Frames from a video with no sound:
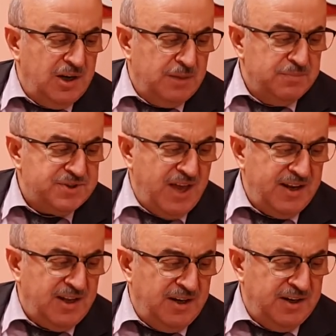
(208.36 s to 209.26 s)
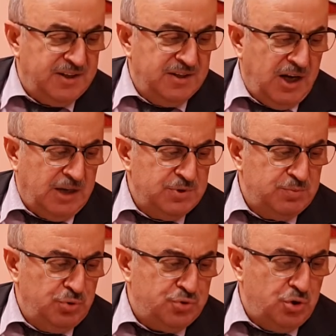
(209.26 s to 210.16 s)
iktidarlarımız, her gelen
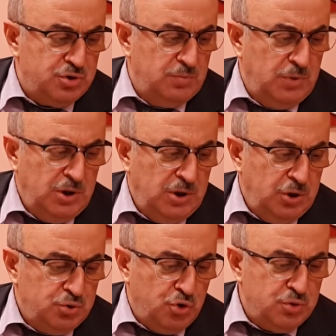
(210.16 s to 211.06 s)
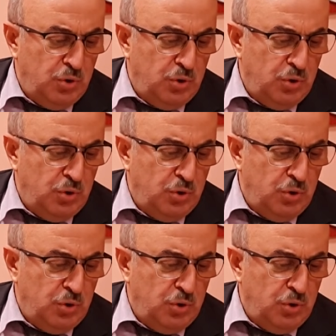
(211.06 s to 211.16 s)
iktidarımız bunu çözüm